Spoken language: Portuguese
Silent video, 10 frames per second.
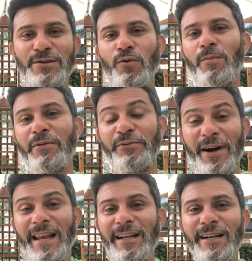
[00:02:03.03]
ou uma
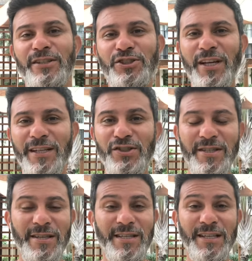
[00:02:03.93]
fala clichê que diz
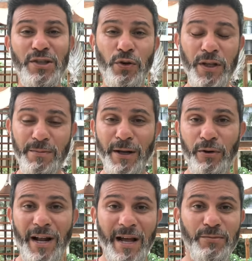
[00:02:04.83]
assim: que se nós
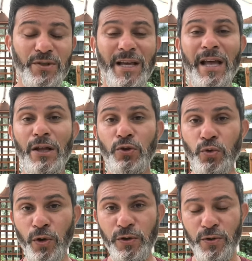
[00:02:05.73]
melhorarmos
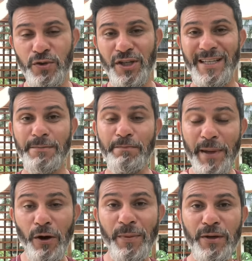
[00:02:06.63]
todos os dias
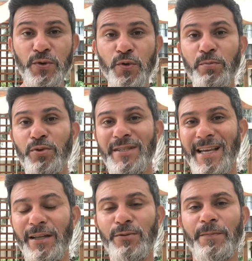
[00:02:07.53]
pelo menos
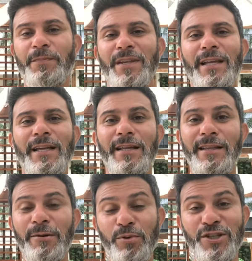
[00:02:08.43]
1%,
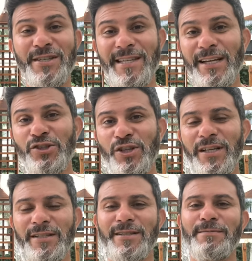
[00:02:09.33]
depois de 100
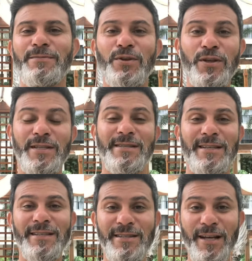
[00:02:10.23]
dias nós
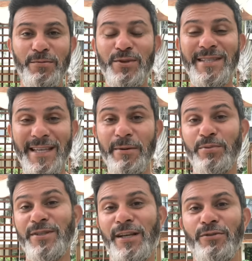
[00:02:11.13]
estamos
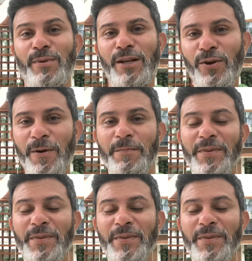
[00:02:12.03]
100% melhor.